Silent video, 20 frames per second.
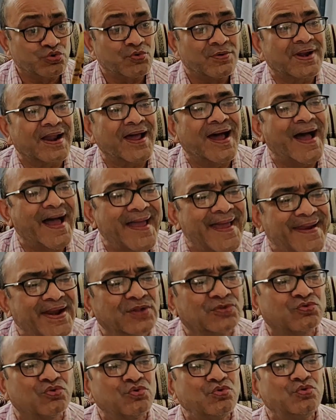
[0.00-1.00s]
सुन रहा है
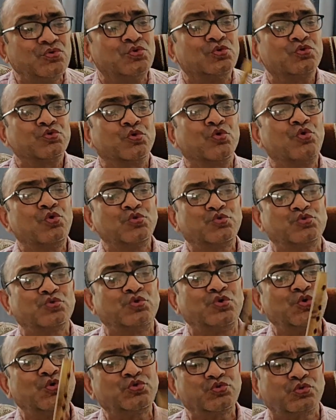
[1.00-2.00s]
ना तू
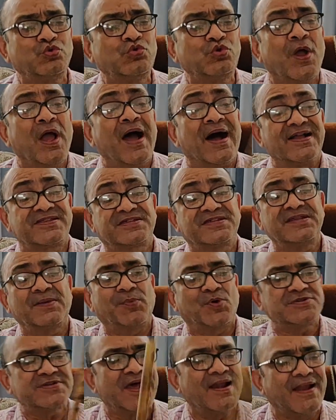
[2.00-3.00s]
तू
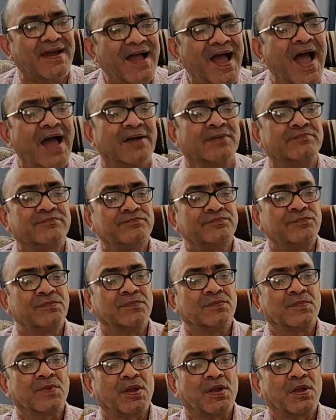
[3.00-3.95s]
तू अच्छे से पोचा